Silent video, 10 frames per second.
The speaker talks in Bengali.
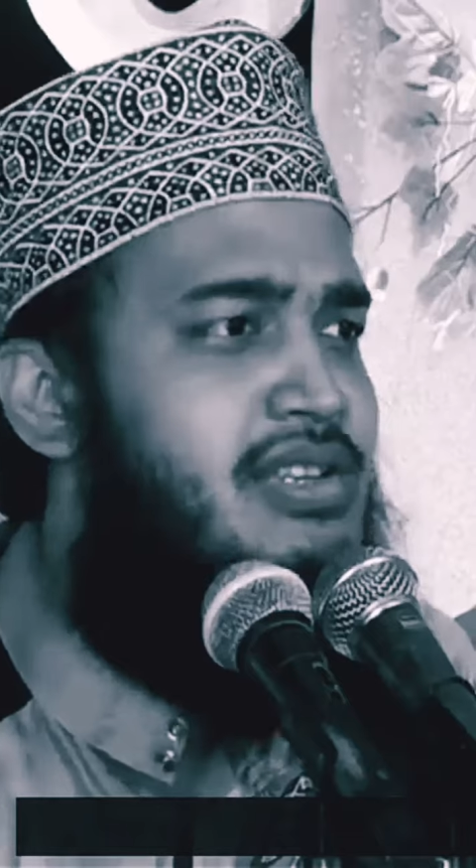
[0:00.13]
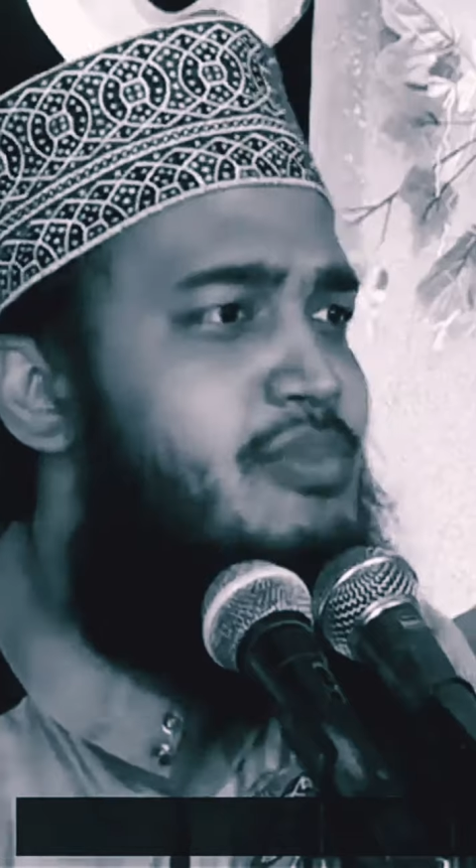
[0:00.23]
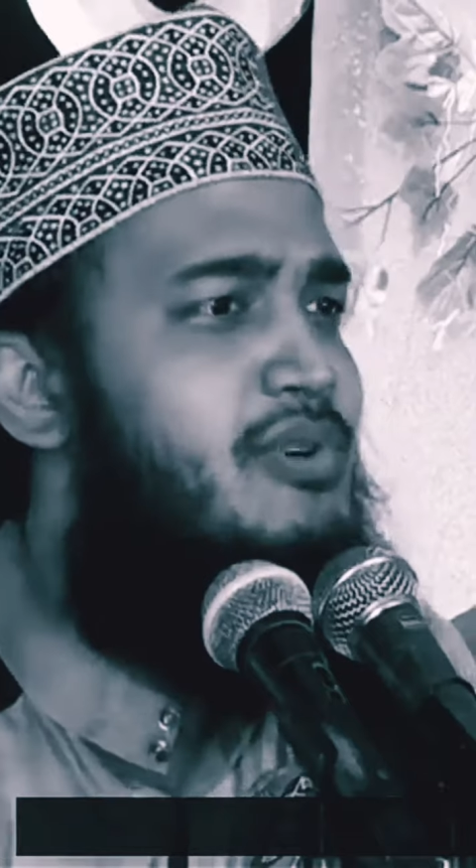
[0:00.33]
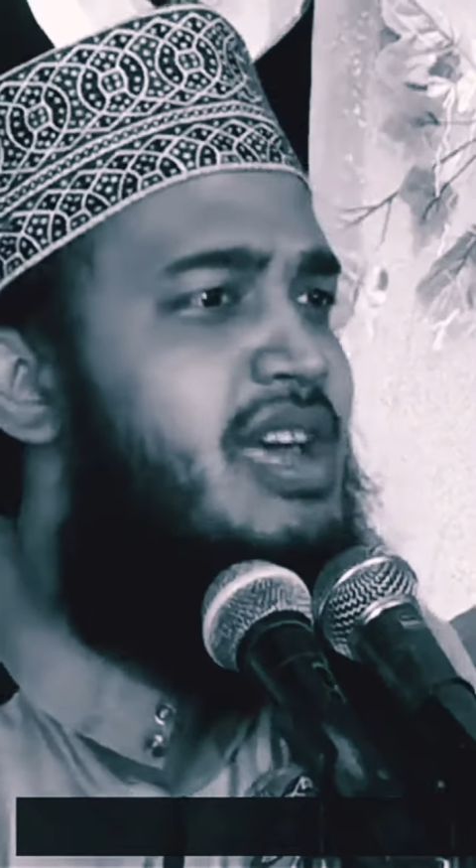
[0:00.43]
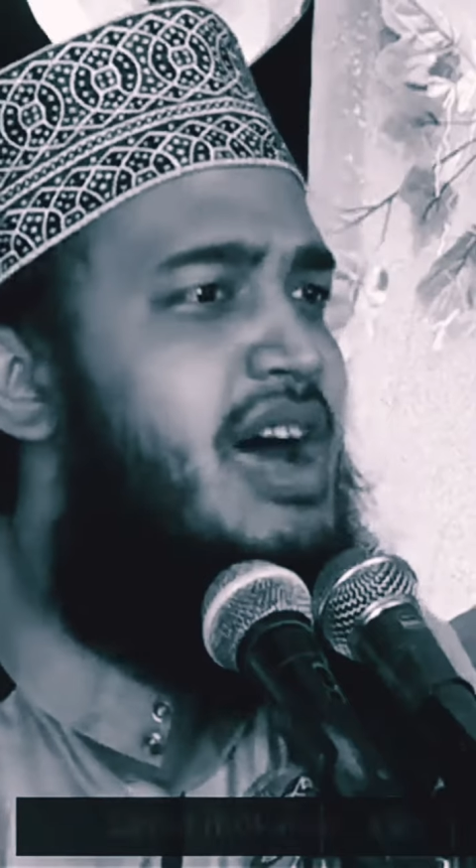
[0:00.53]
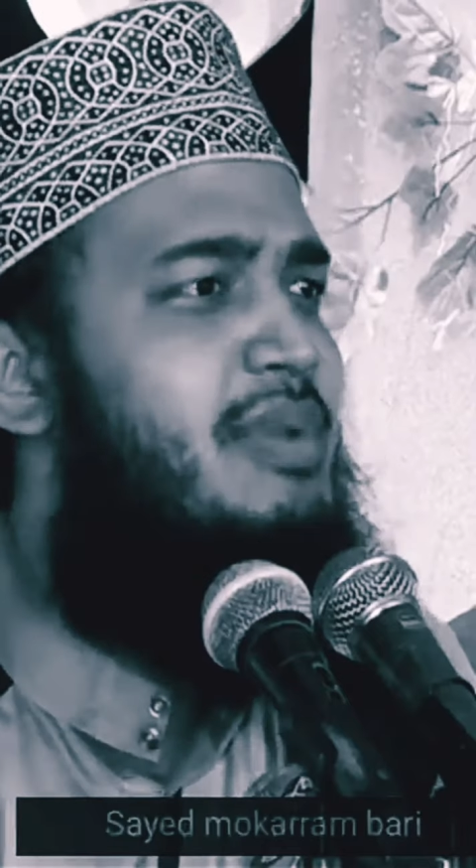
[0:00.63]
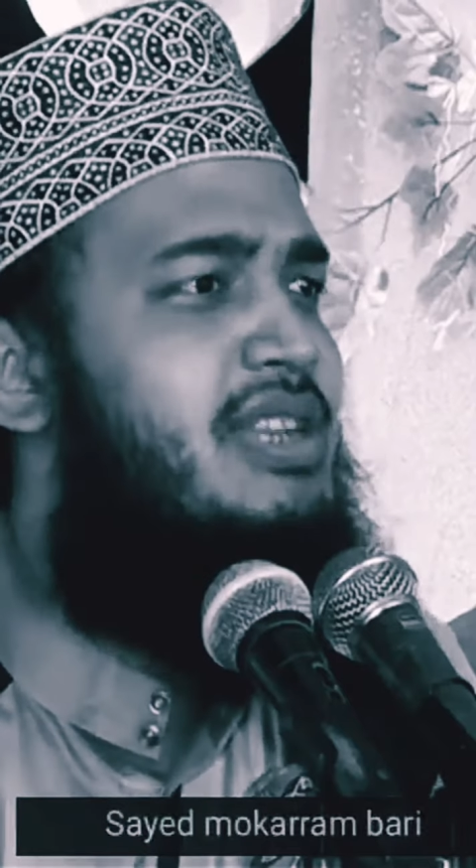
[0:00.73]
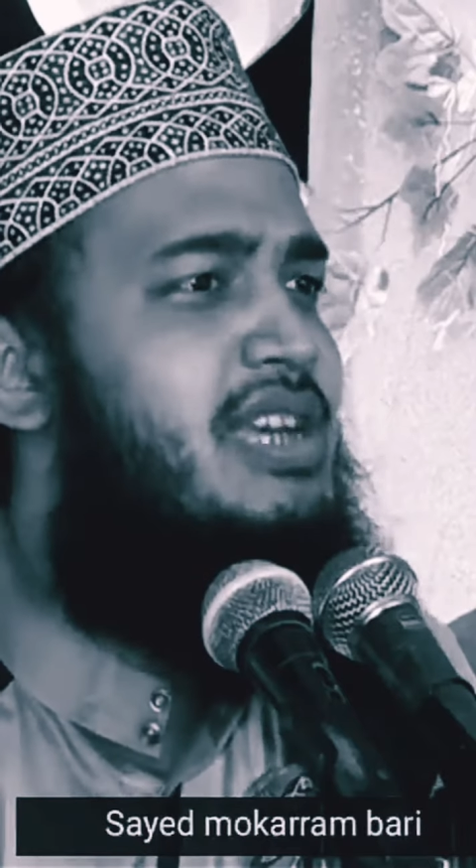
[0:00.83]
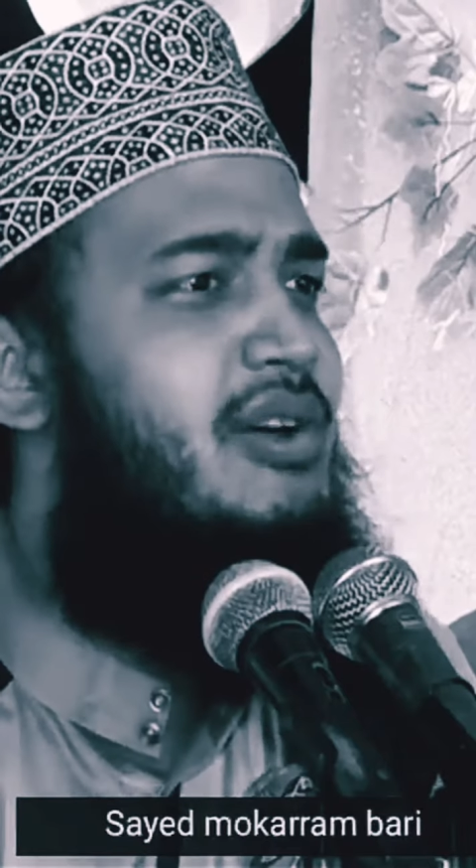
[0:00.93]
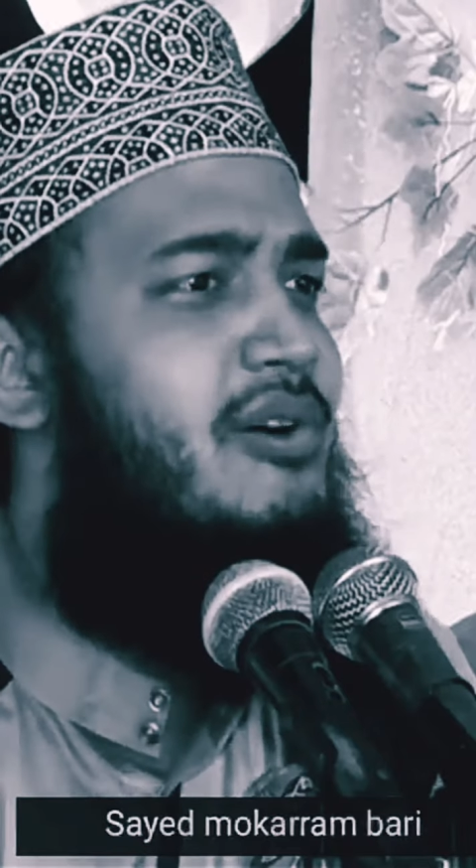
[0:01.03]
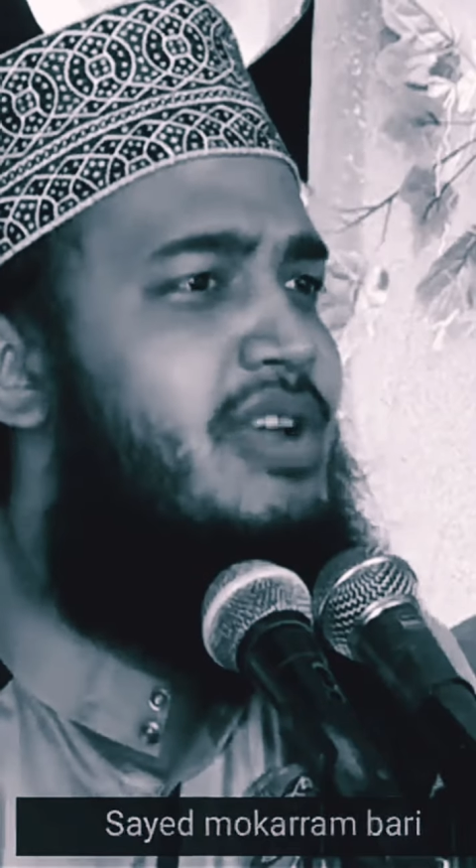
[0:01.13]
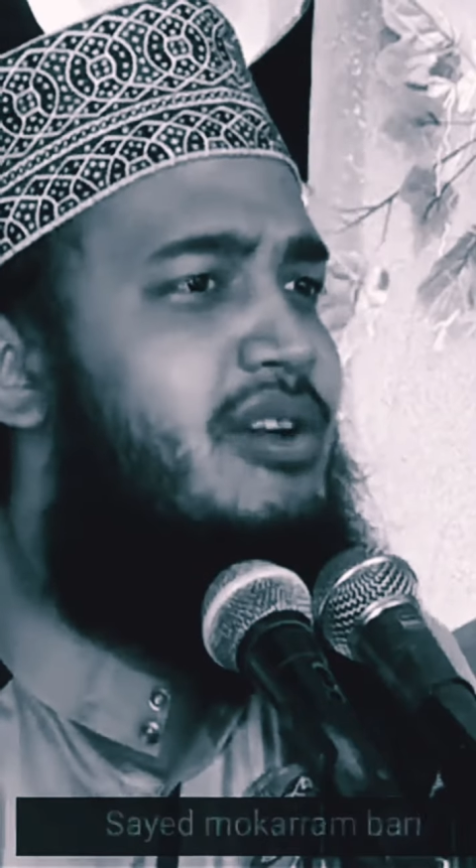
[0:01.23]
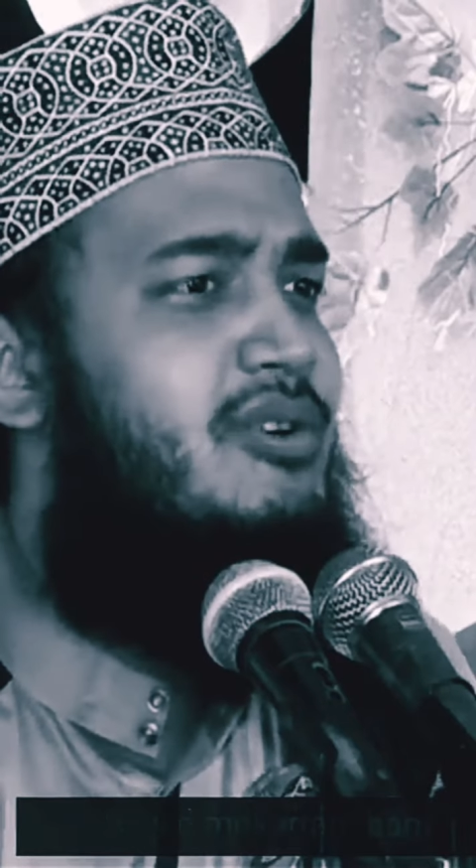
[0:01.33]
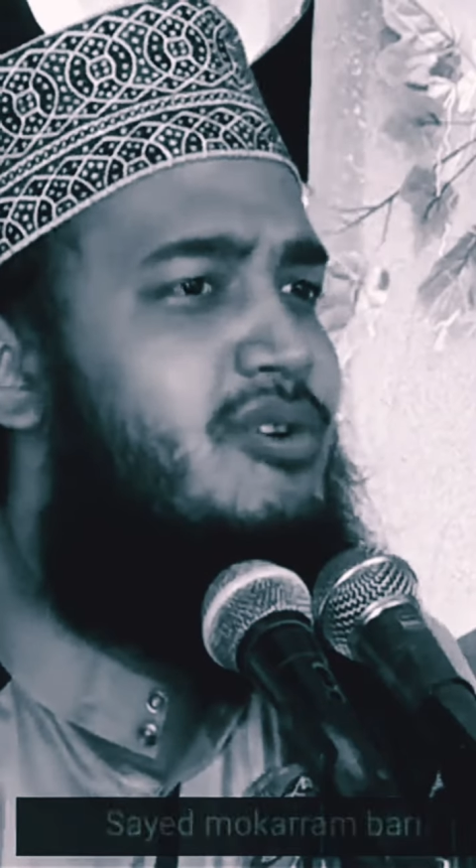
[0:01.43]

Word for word: জীবনে আমাদের অনেক